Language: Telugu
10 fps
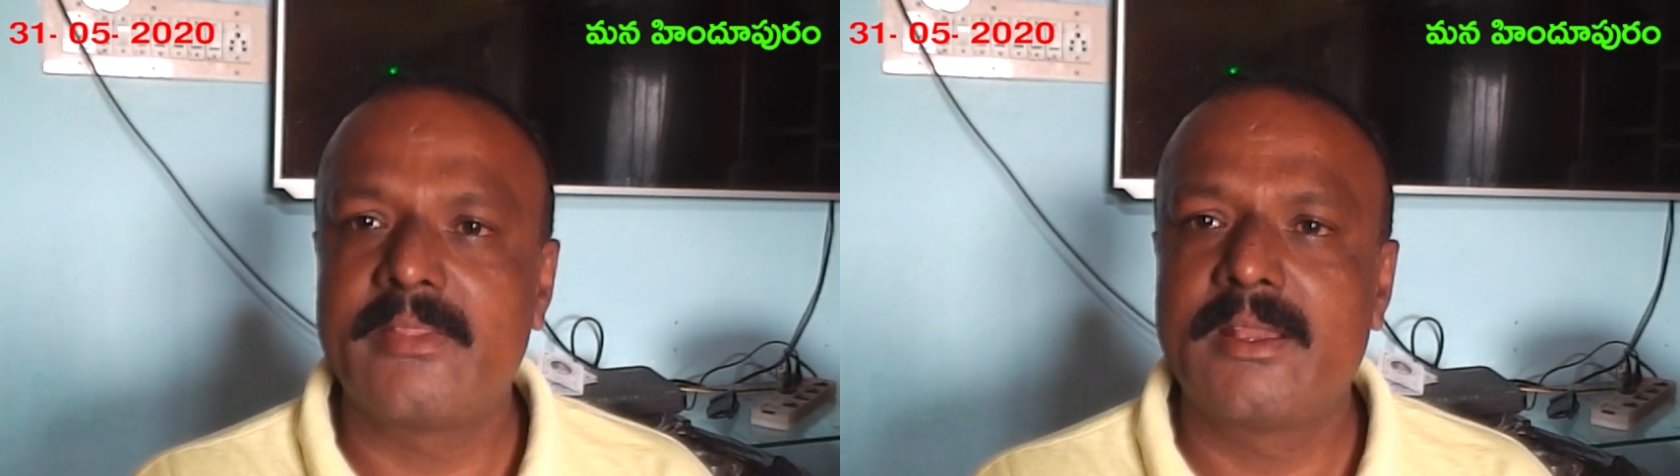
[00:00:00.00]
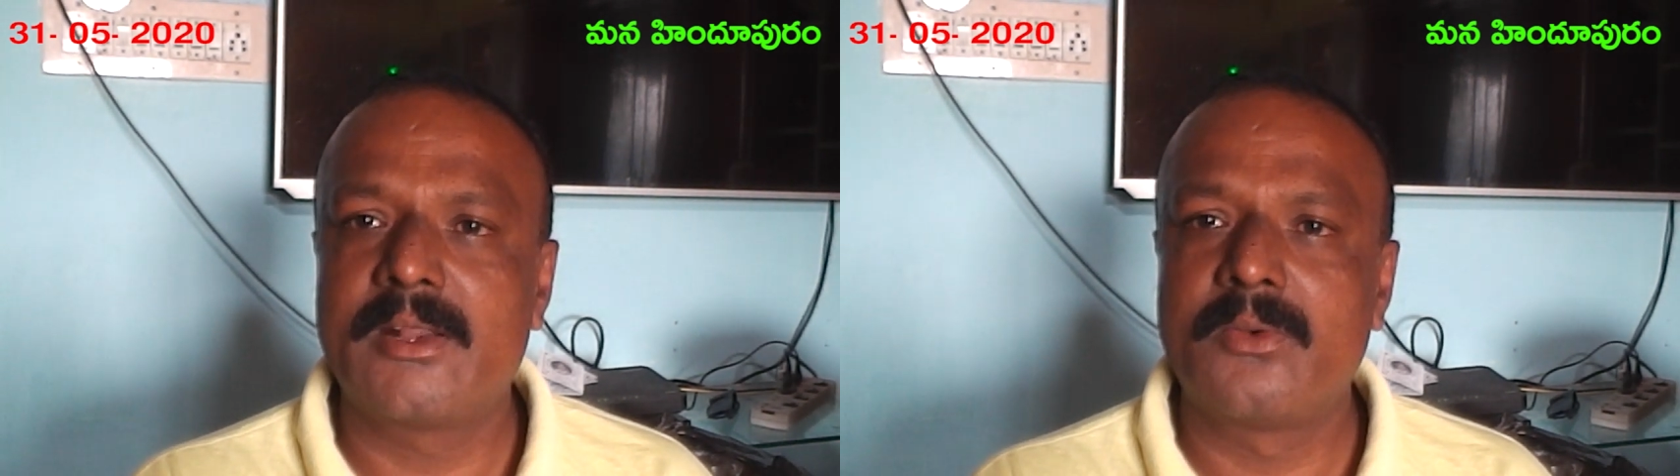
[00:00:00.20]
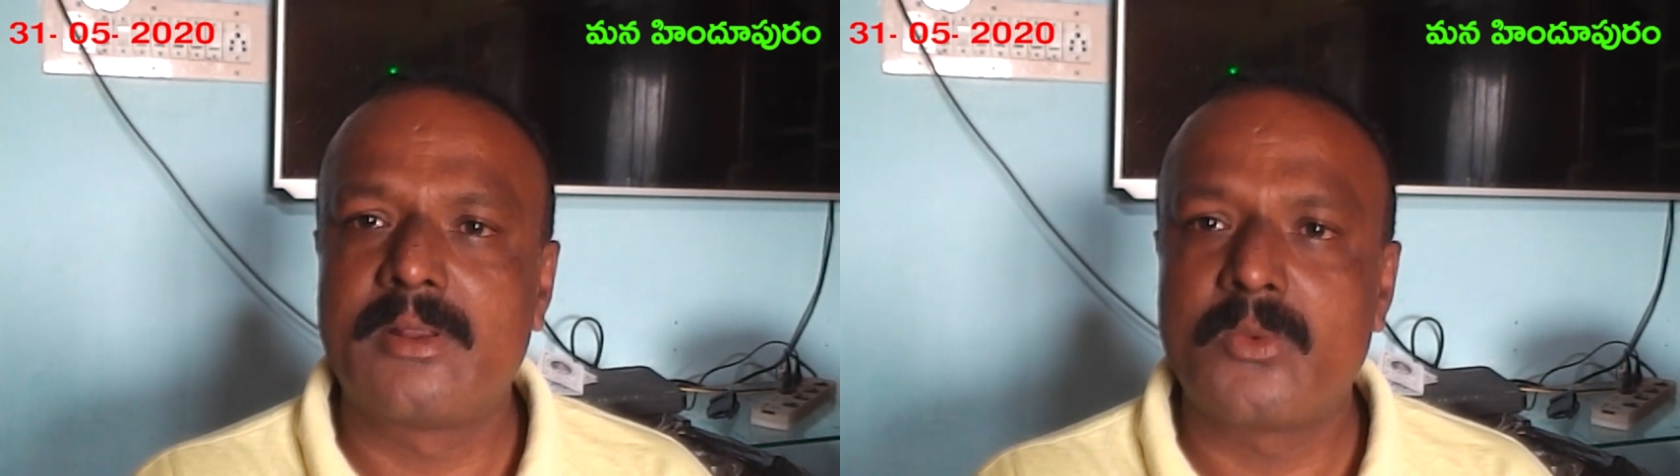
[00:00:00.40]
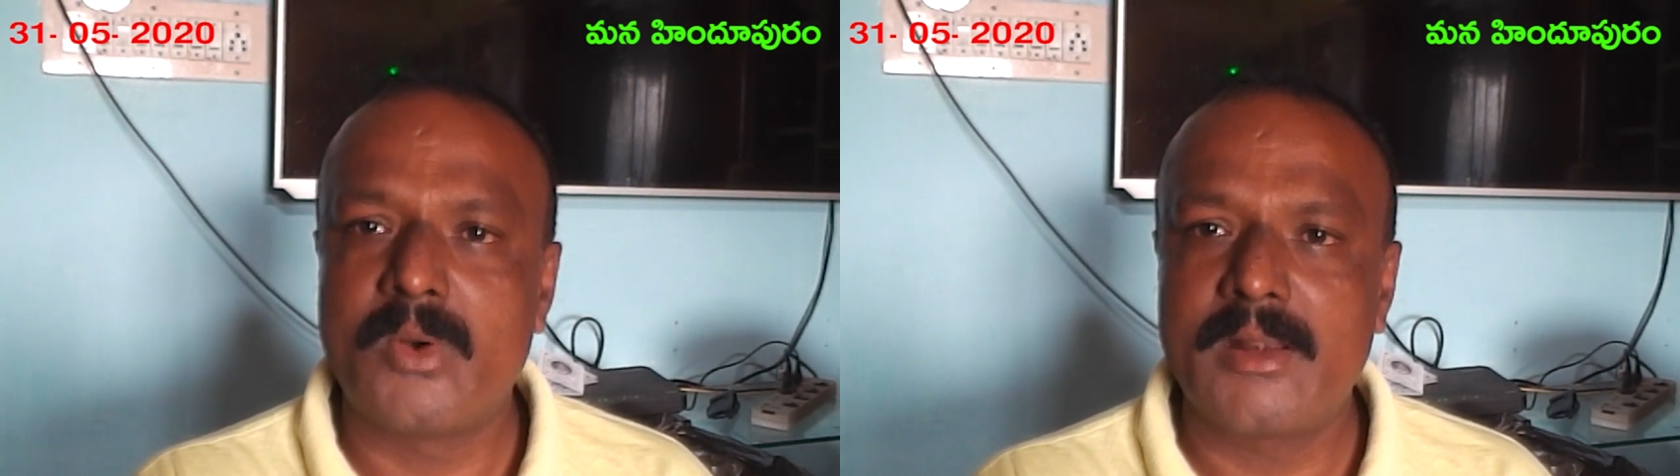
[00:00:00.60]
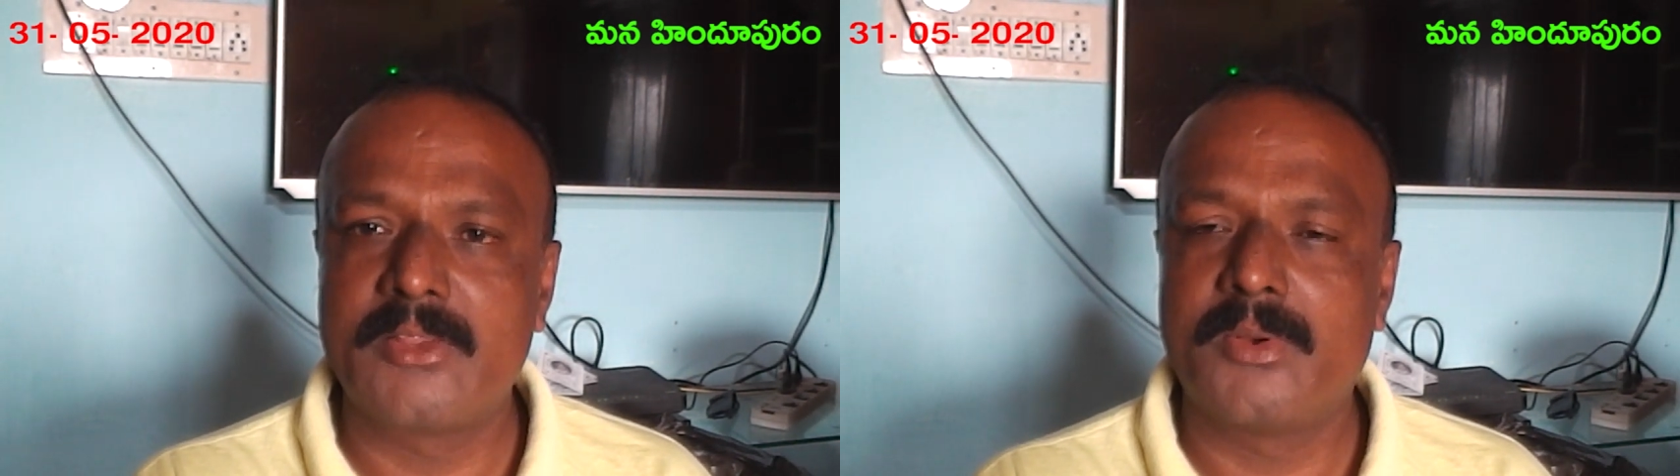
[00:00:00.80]
అధికారులు ఉన్నారో
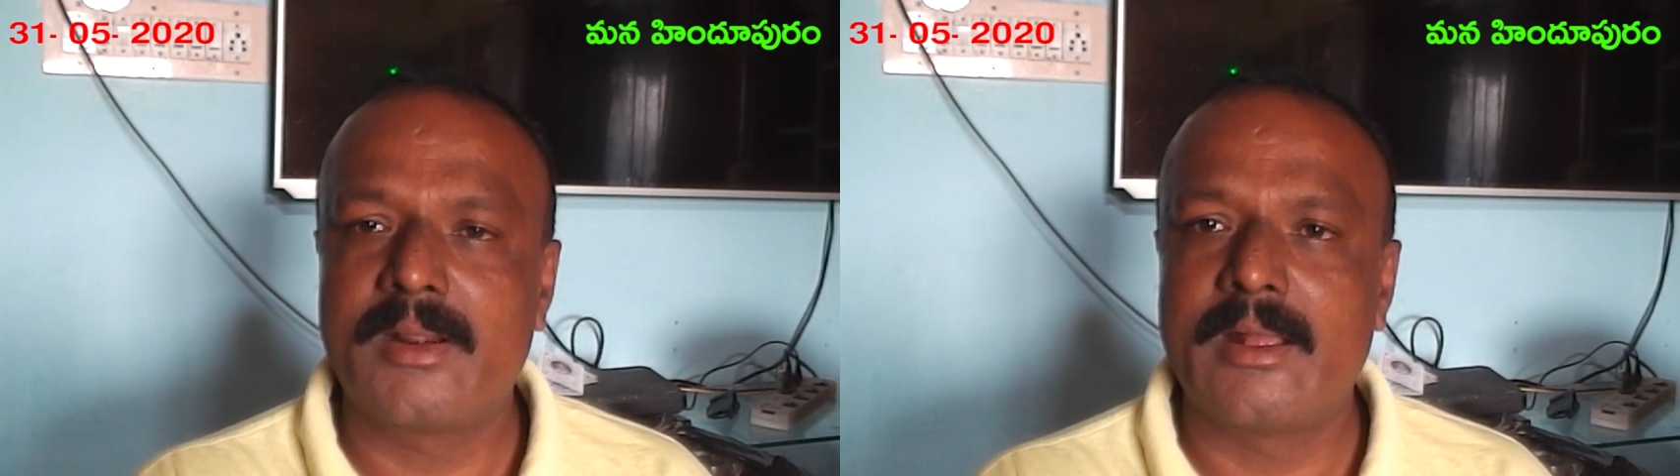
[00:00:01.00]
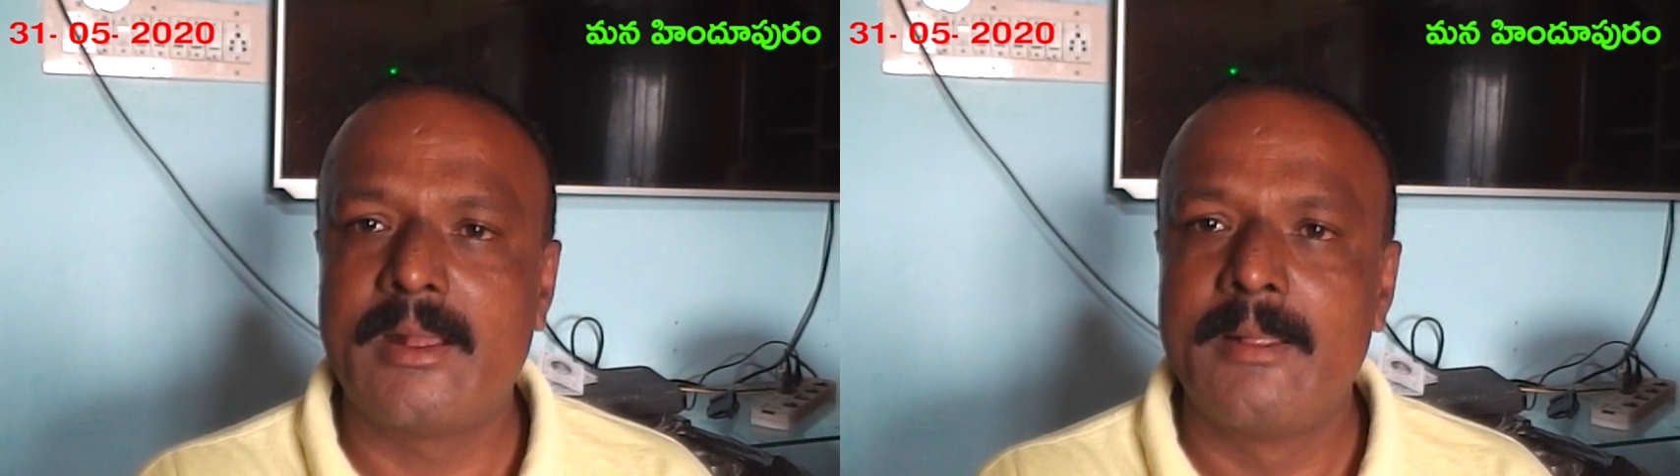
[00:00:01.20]
వారి ద్వారా